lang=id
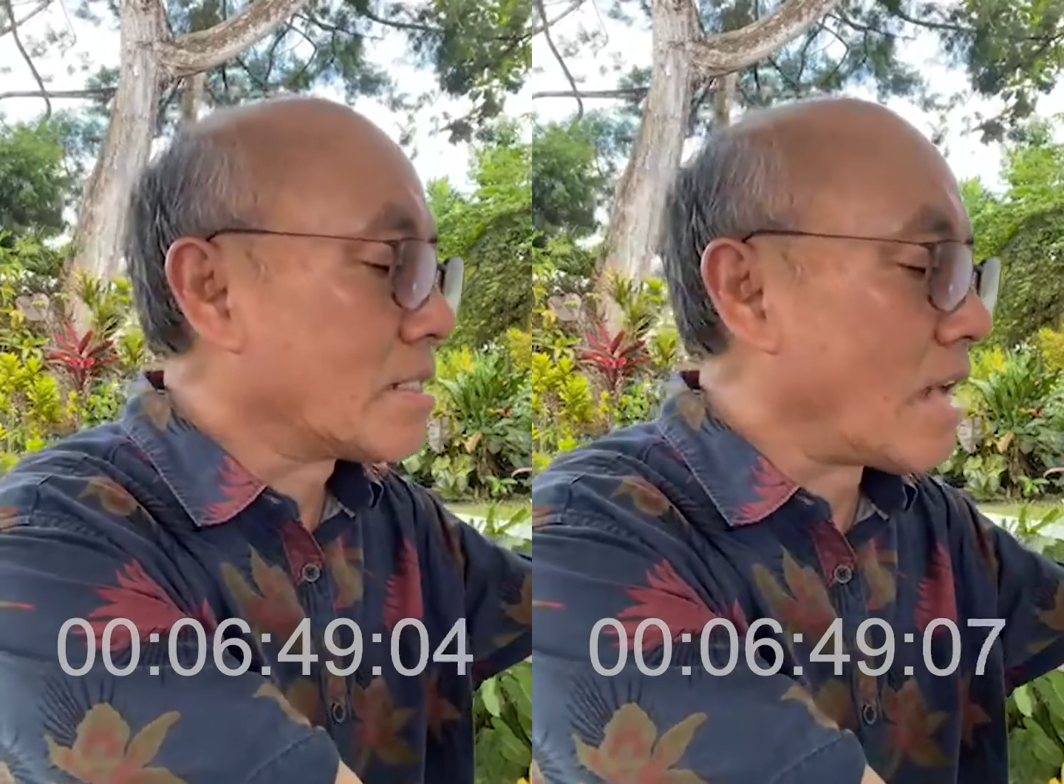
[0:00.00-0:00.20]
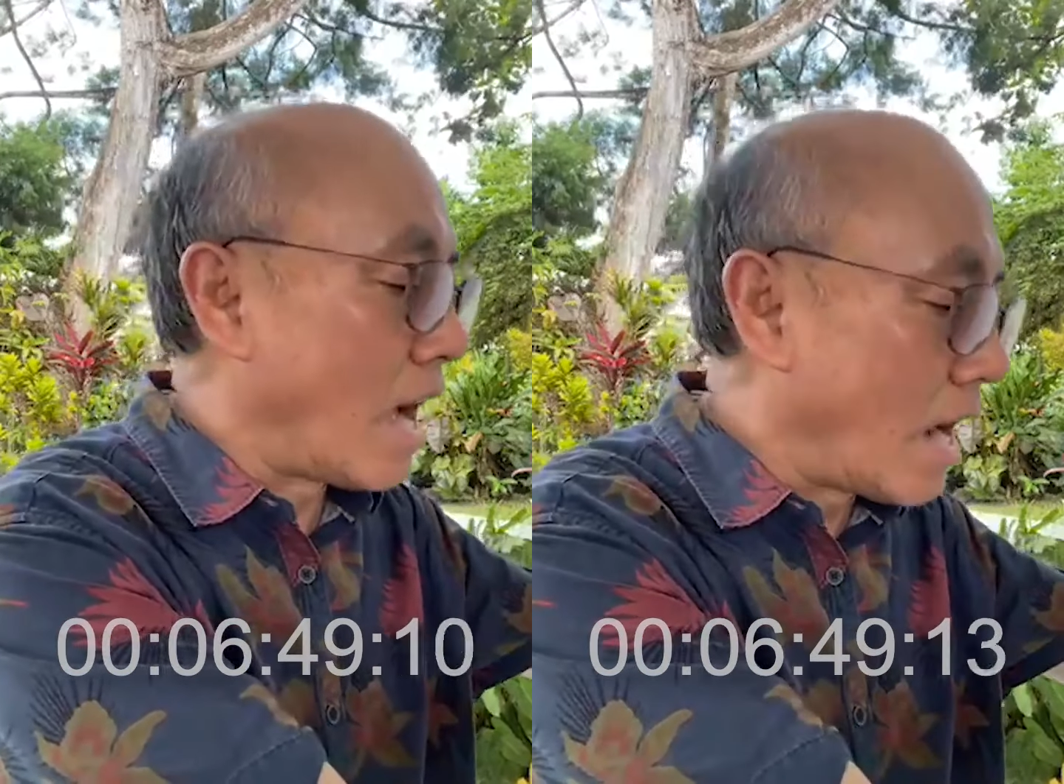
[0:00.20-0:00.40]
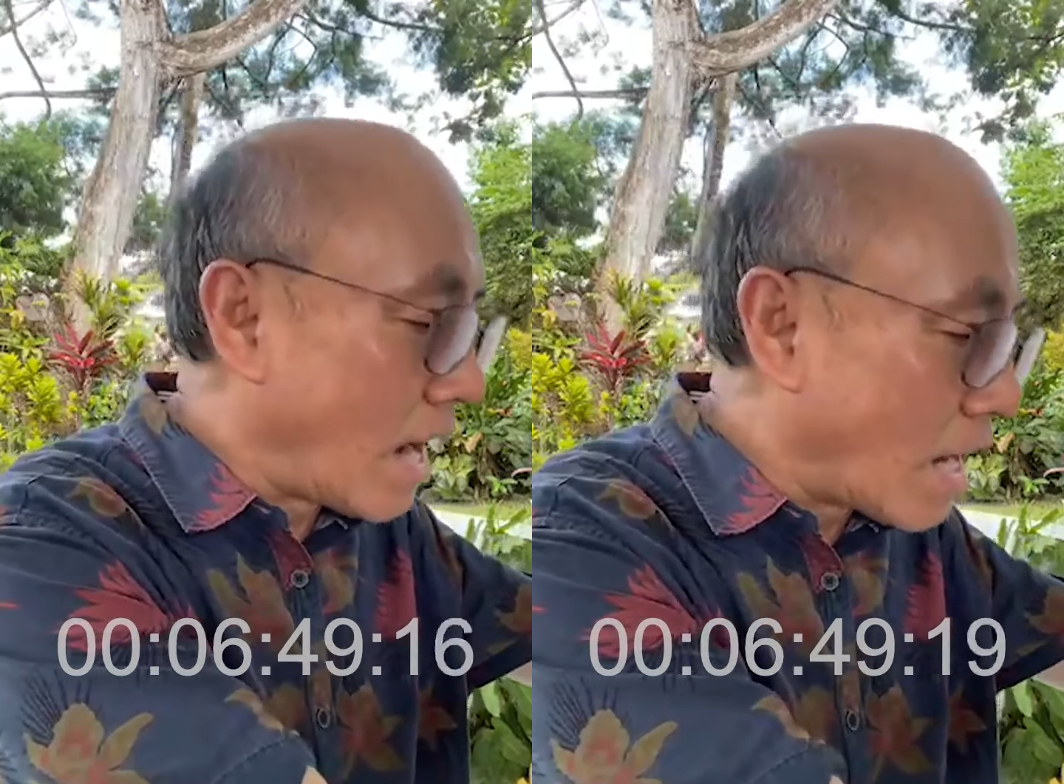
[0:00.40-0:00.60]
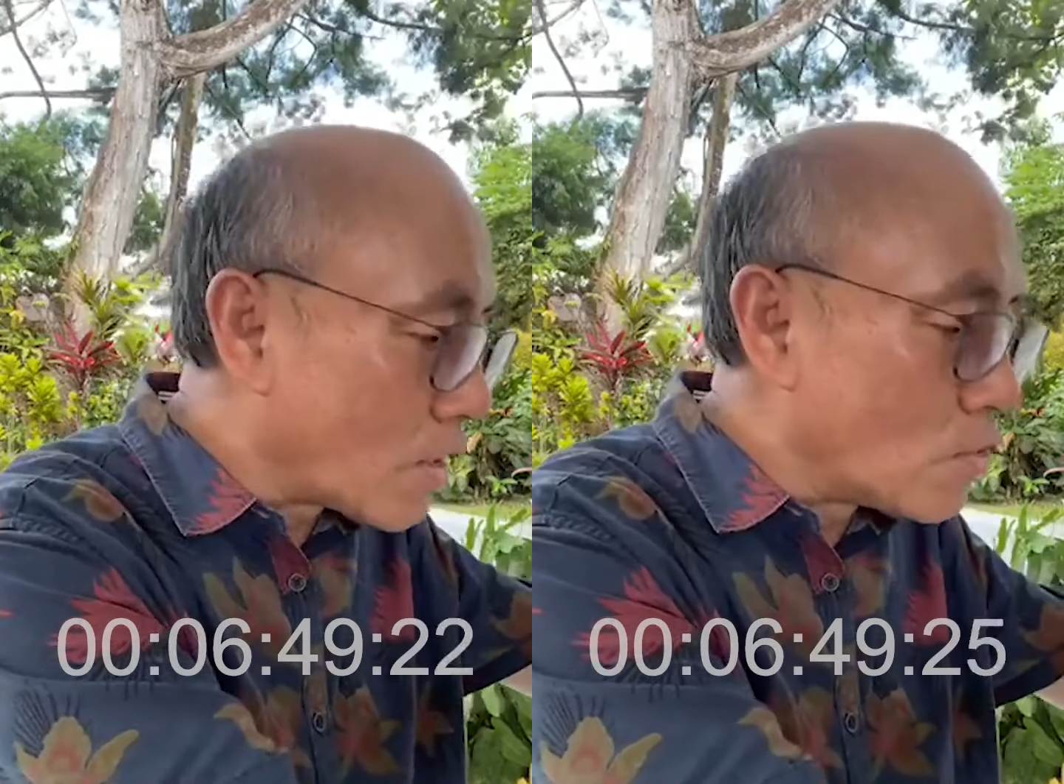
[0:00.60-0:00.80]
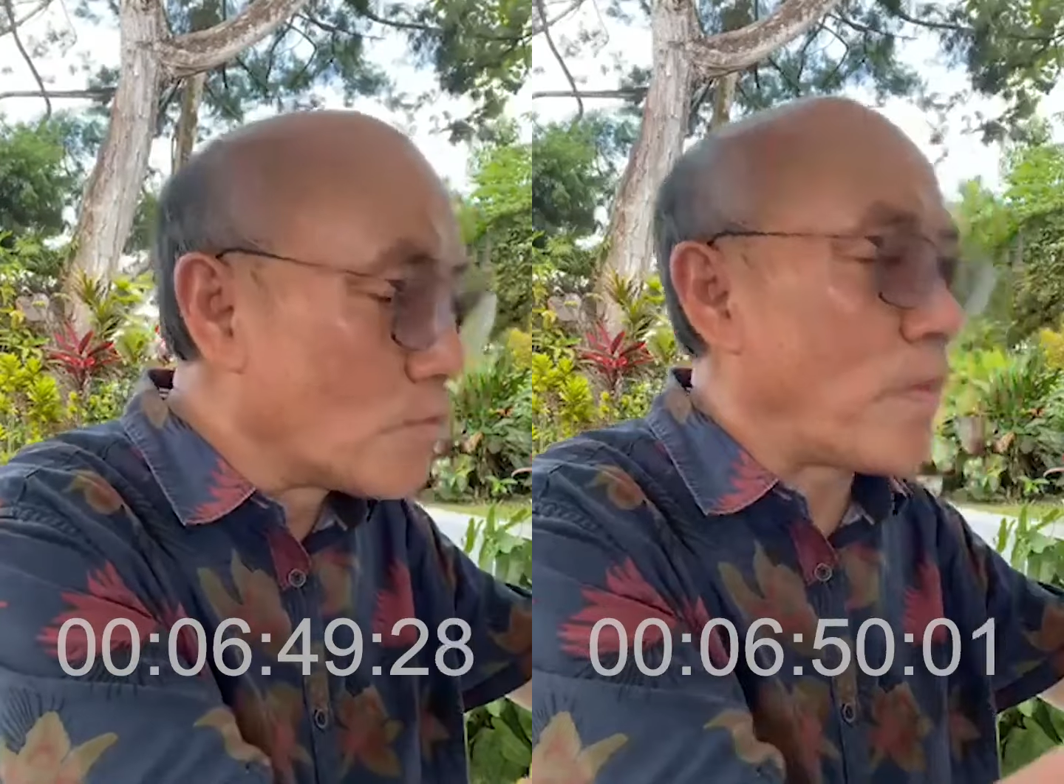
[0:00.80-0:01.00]
Jangan
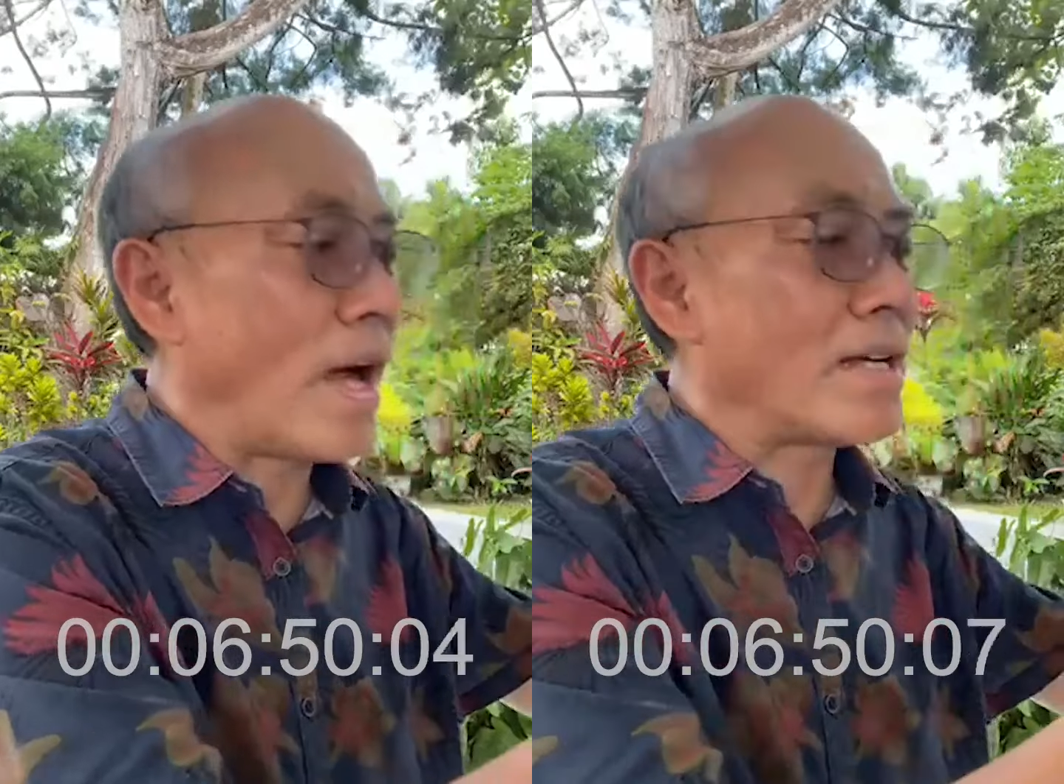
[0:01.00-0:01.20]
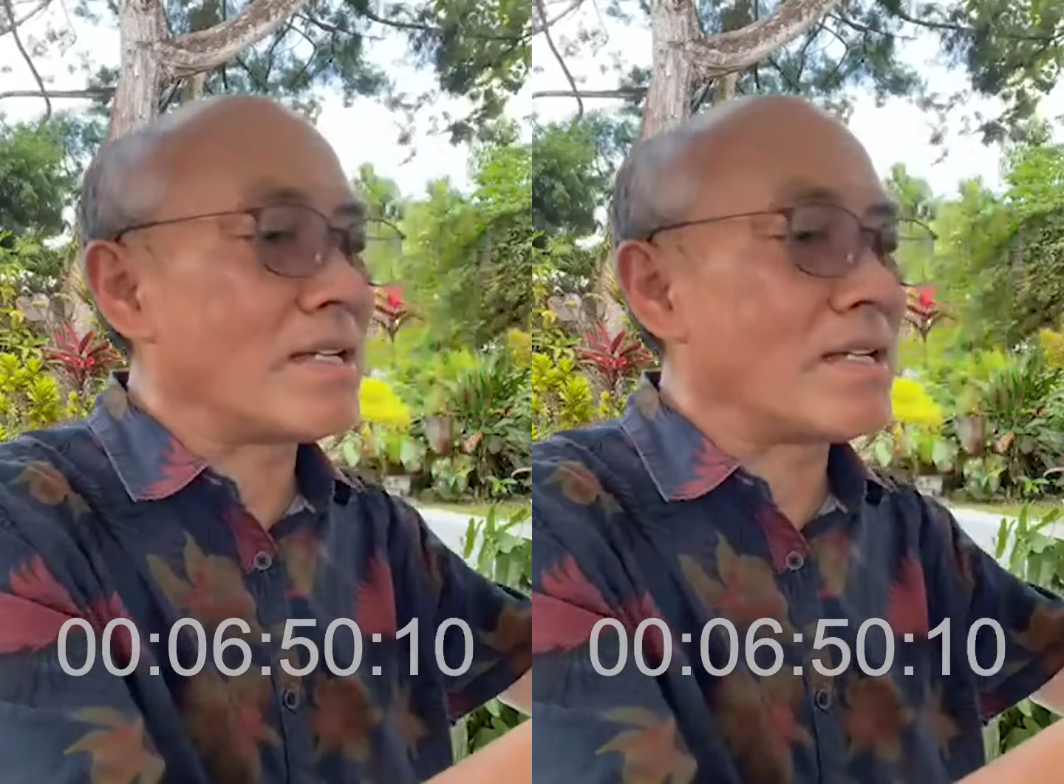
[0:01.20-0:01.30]
lupa,